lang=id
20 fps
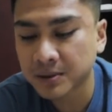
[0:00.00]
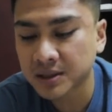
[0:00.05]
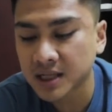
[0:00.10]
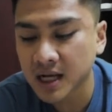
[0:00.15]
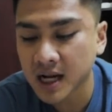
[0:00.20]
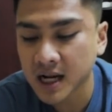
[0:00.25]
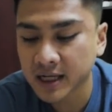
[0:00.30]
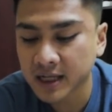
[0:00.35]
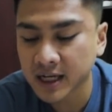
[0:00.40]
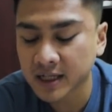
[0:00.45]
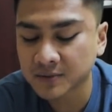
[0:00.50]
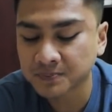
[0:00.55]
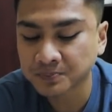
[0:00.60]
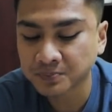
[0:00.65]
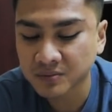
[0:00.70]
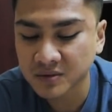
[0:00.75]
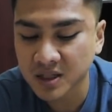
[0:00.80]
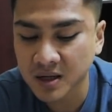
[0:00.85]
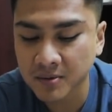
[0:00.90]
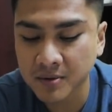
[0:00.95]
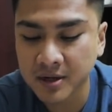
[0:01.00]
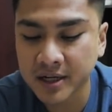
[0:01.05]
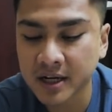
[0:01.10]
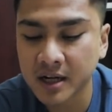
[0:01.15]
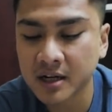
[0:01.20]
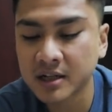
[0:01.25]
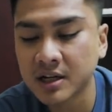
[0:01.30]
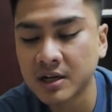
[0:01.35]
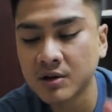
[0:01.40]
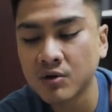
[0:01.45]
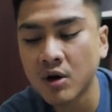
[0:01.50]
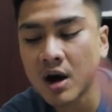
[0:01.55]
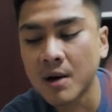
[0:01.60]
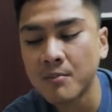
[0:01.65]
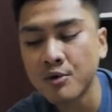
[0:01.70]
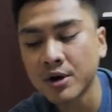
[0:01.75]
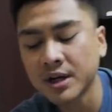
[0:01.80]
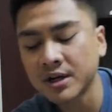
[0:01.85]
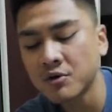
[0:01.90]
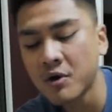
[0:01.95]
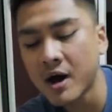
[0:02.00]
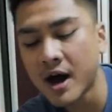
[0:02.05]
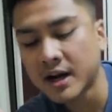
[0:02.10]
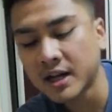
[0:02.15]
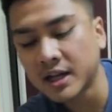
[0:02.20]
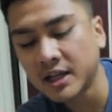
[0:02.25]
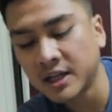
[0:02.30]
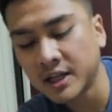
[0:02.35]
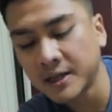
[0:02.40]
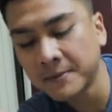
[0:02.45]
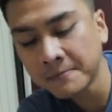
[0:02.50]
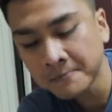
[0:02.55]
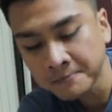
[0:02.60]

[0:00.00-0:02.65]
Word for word: perjalanan sama Madinah. Jadi gue gabungin dua hari ini.